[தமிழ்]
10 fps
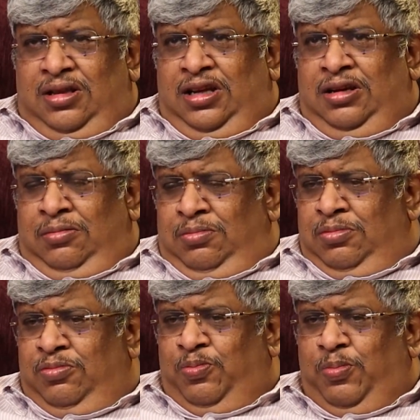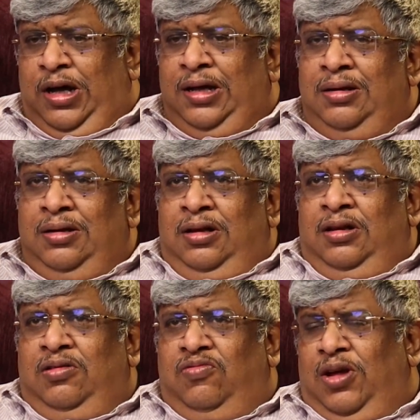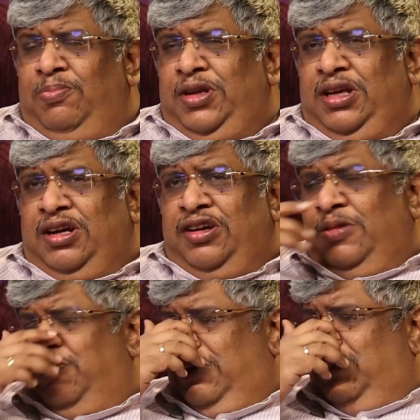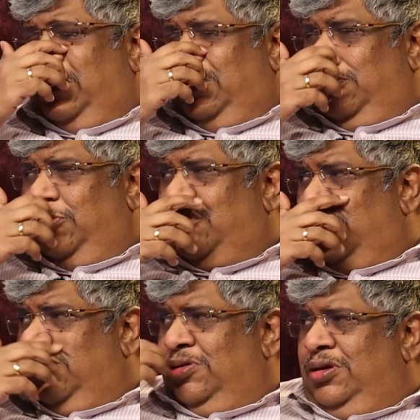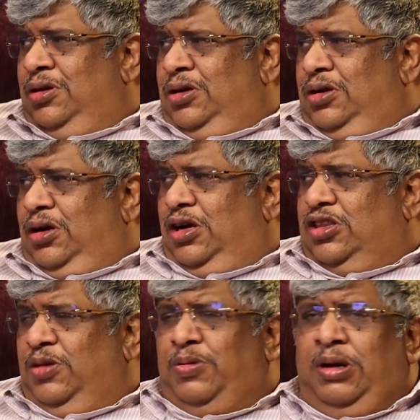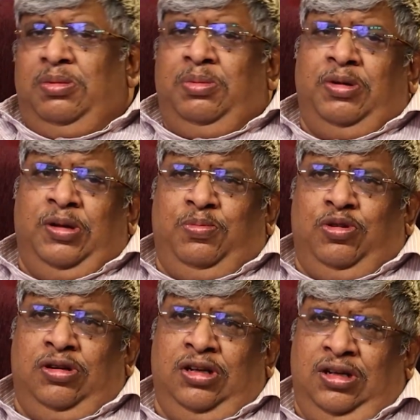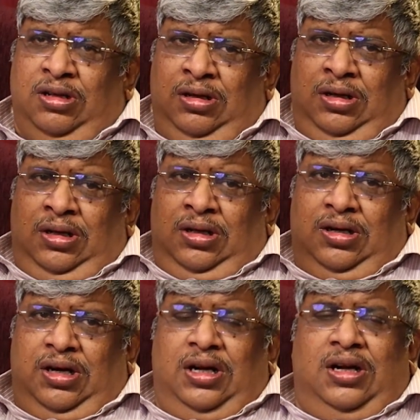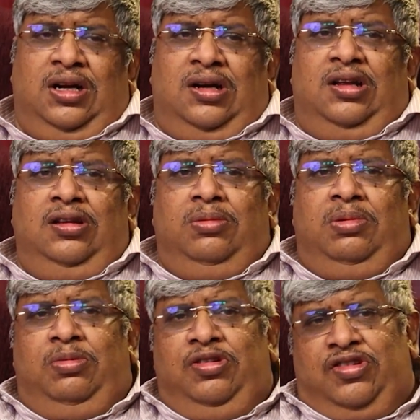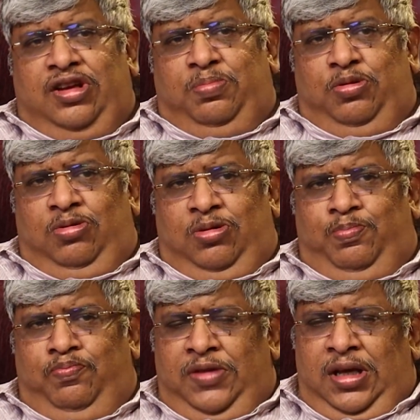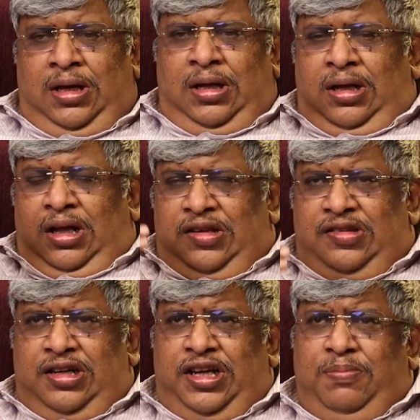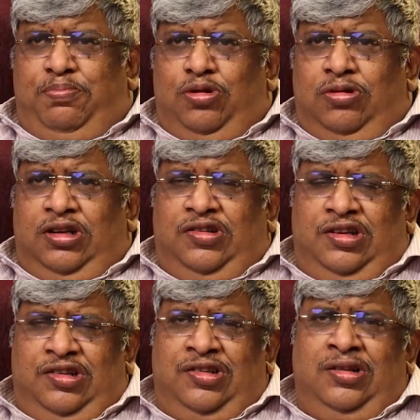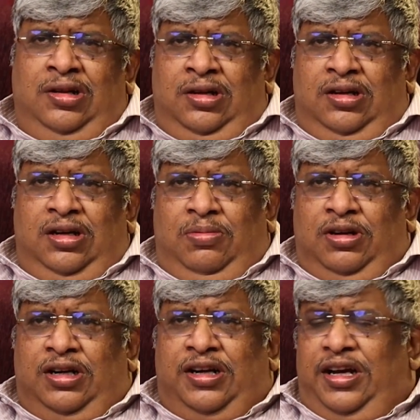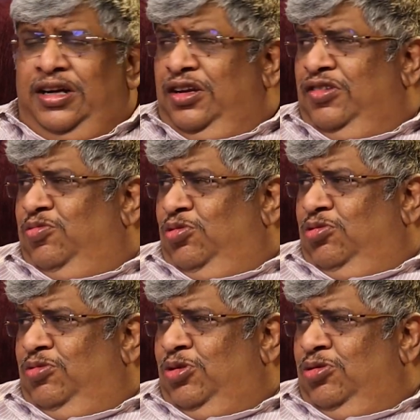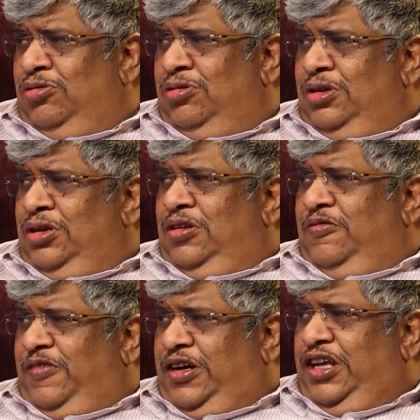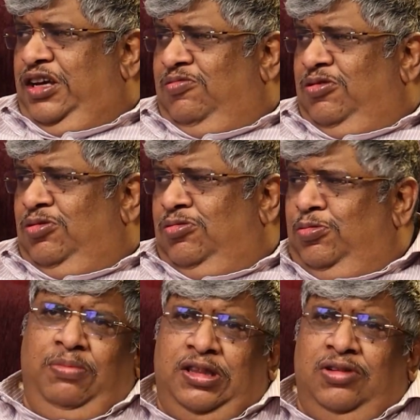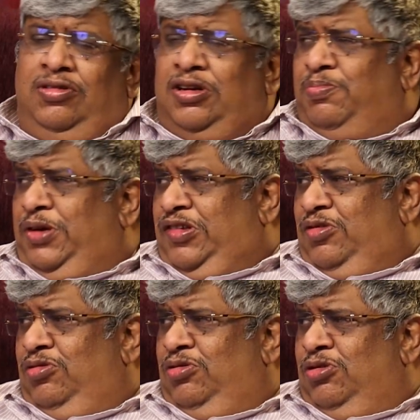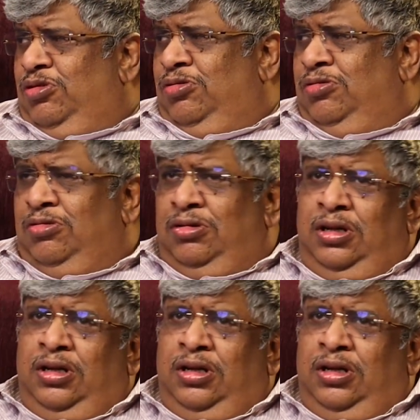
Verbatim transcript: தென் பா இவ்வளோ பெரிய கட்ட ப்ராப்ளத்தை முடிச்சிட்டோம் அடுத்த ப்ராப்ளம் முடிப்போன்னு கட கட கடன்னு நம்ம முடிச்சுட்டே போவோம் ஆஸ் த டே ப்ரோக்ரஸஸ் நம்மளுக்கு டயர்ட்னஸ் ஒன்றும் வரும் ஃபட்டீக் வரும் மற்றவங்கள்ட்ட பேசணும்னு தோணும்